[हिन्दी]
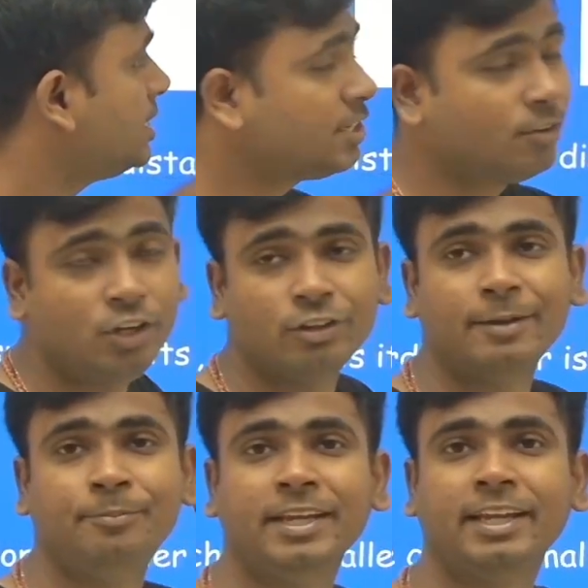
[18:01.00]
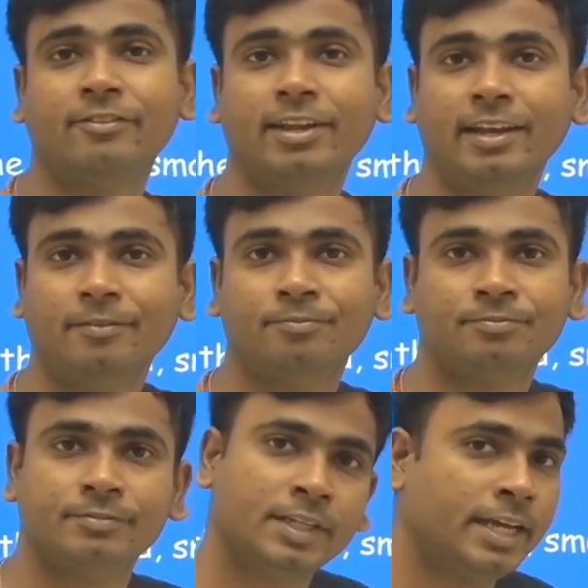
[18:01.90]
इज इक्वल टू एफ बी गिवन
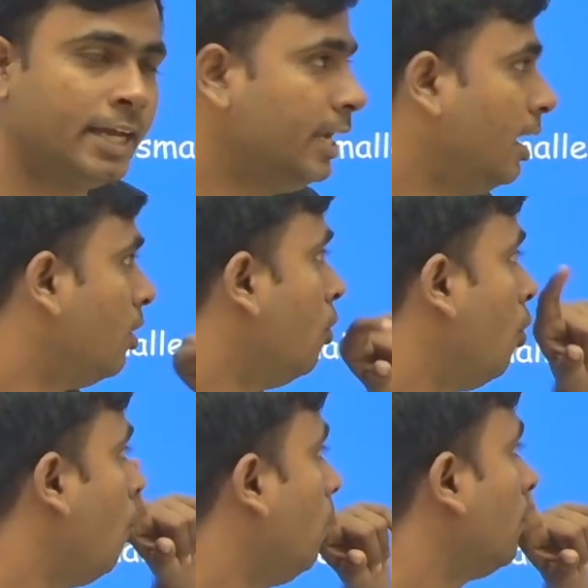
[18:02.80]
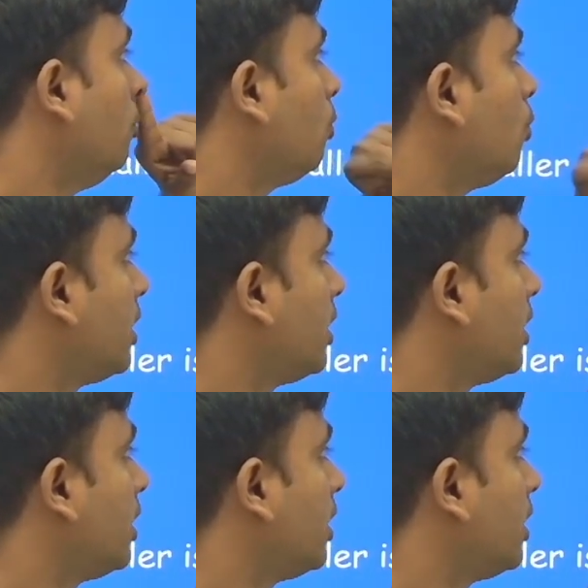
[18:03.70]
है ना और हम लोग को